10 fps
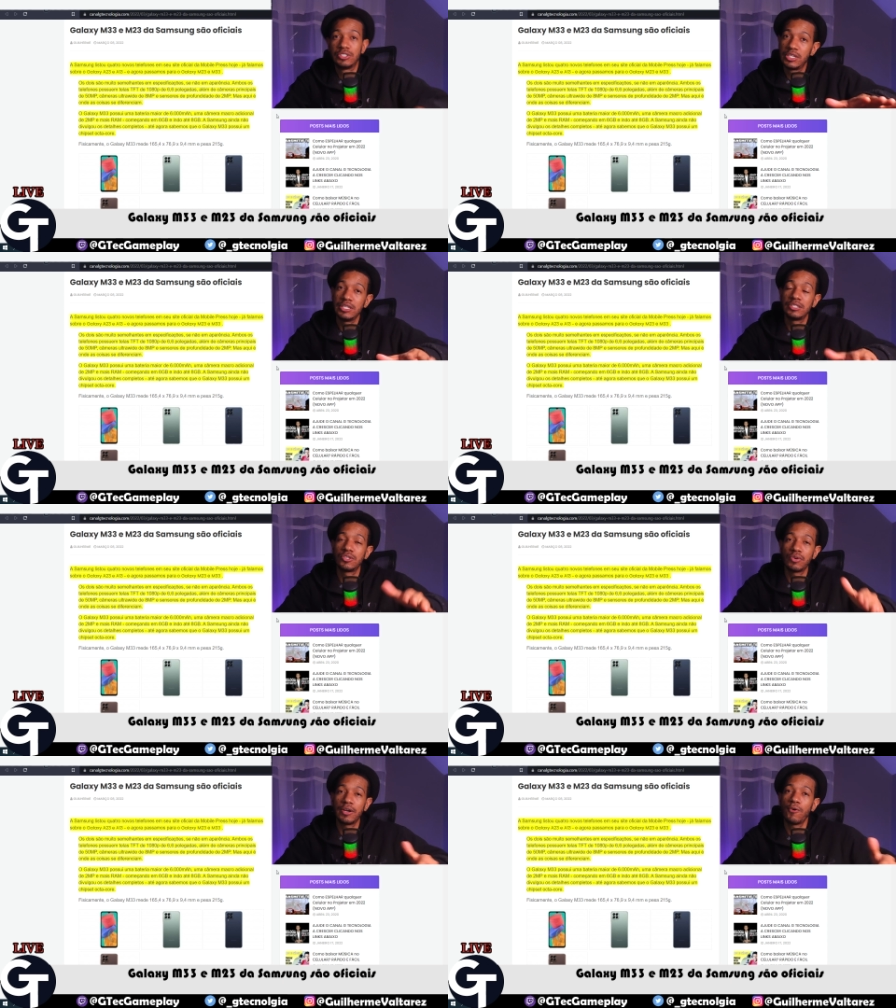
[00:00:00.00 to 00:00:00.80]
que
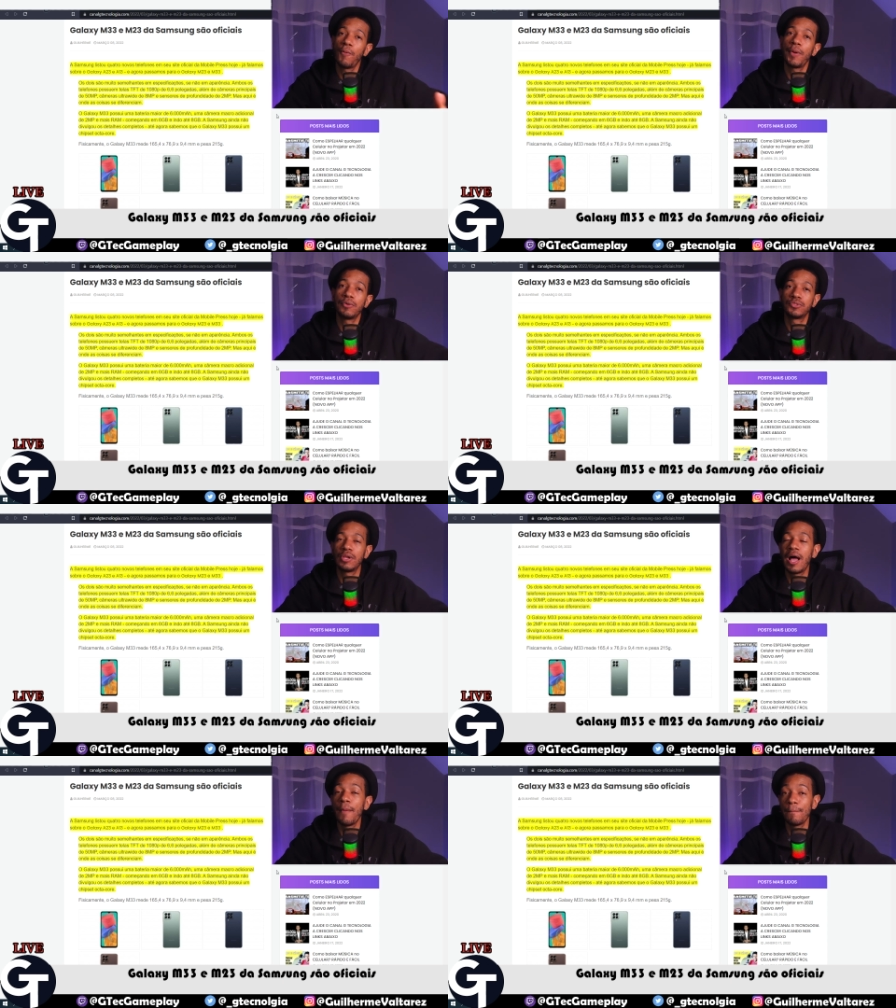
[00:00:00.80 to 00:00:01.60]
estão querendo comprar um
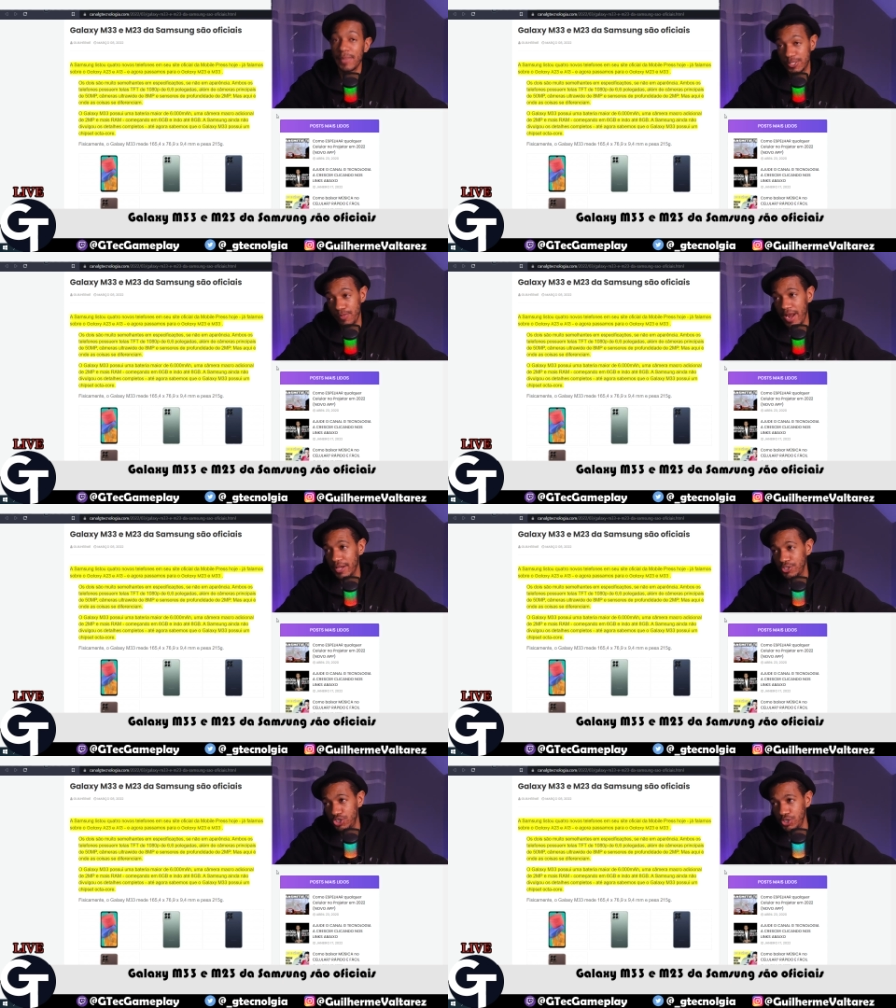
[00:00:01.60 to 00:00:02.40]
celular mais
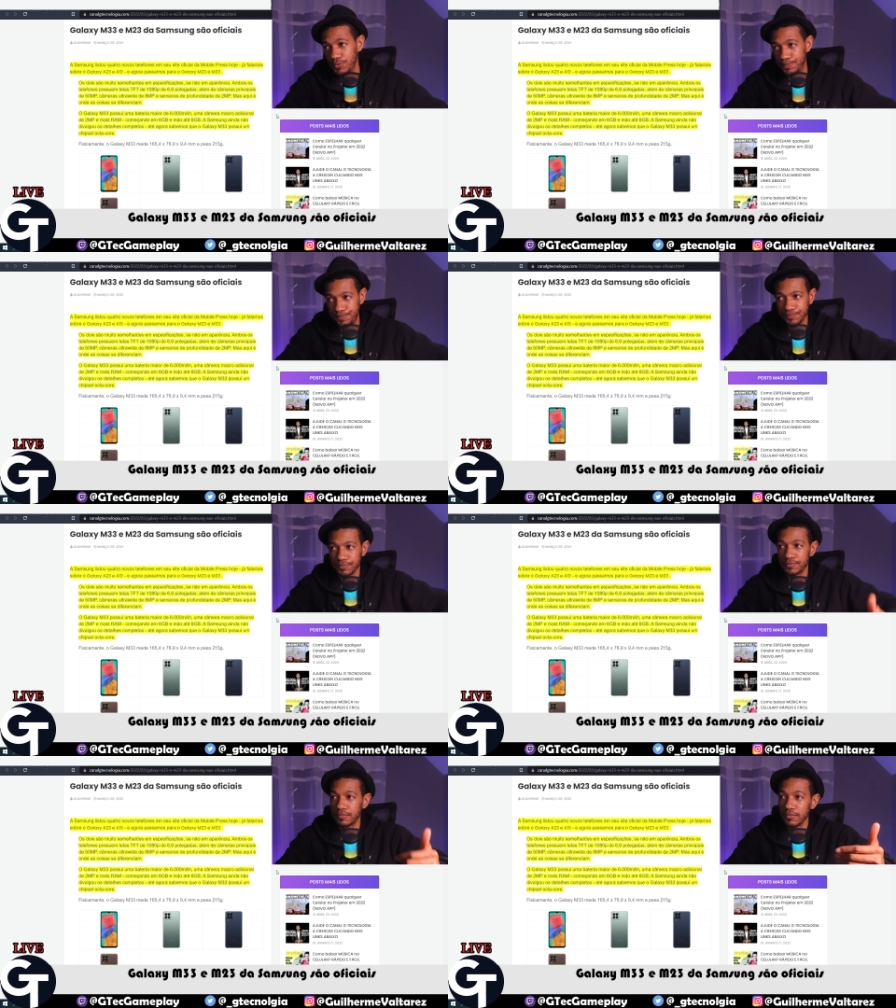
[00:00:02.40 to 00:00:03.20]
baratinho.
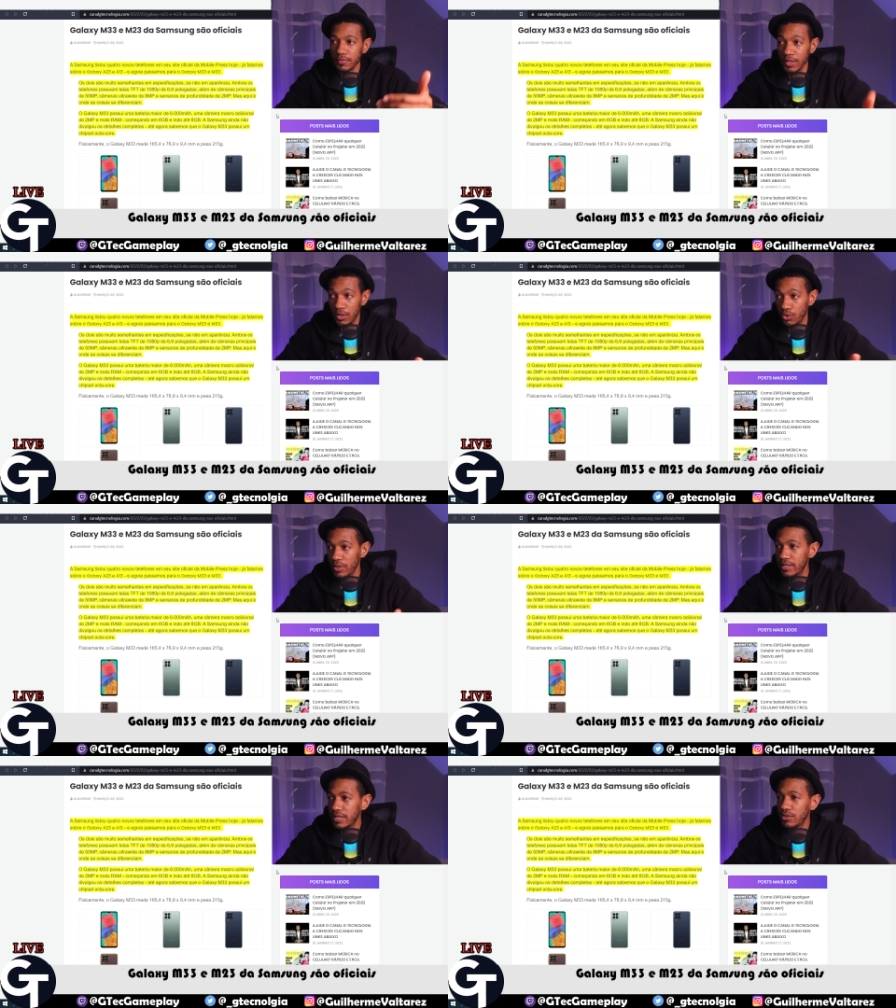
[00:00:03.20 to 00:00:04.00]
No
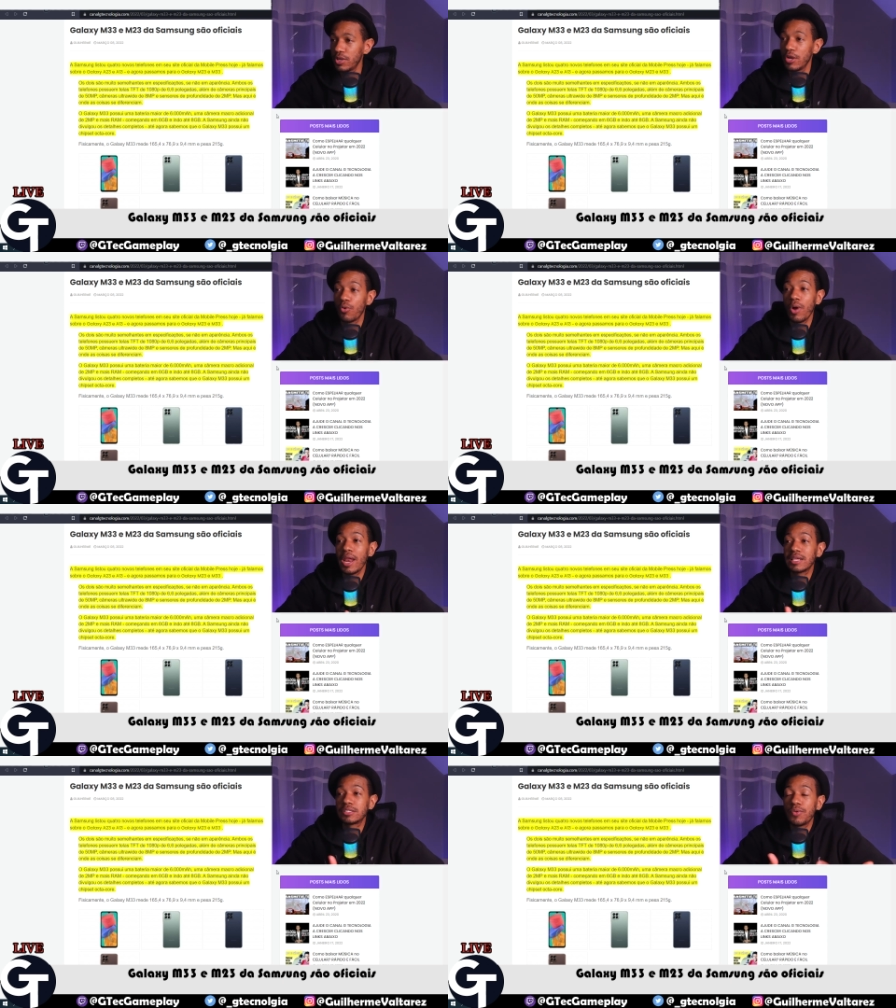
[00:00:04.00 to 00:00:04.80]
entanto, com
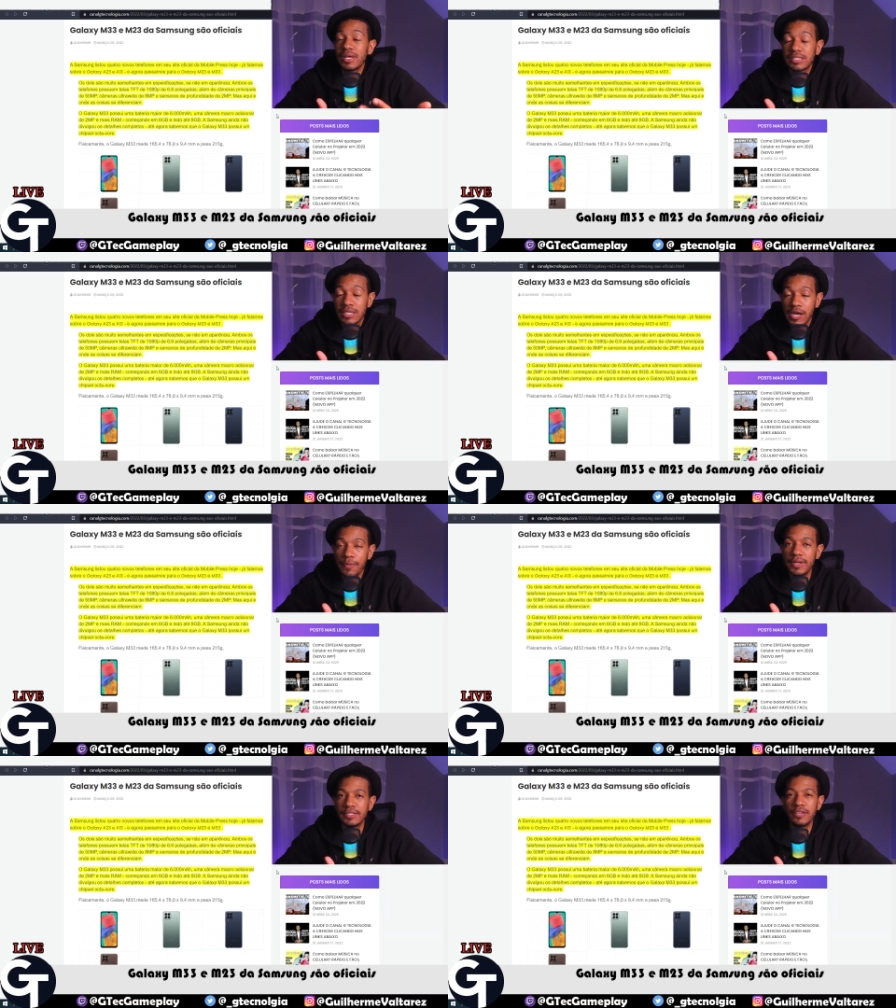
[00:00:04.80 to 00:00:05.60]
relação às
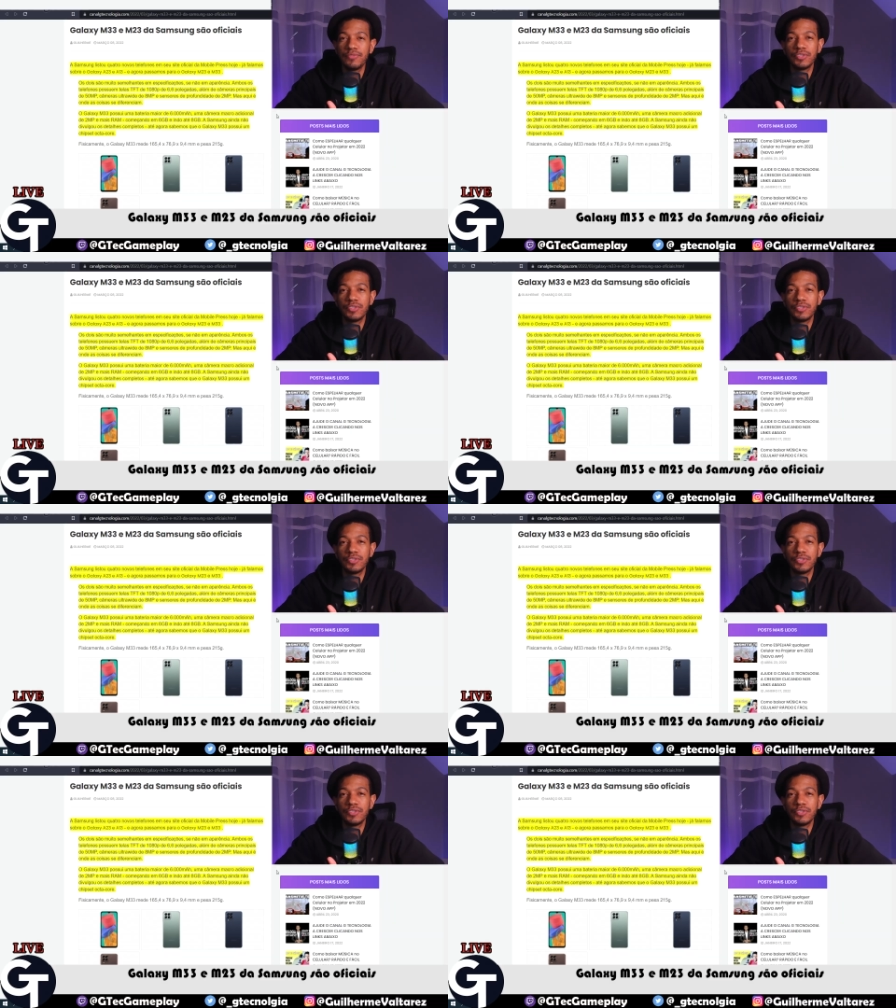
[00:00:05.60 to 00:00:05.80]
câmeras, aí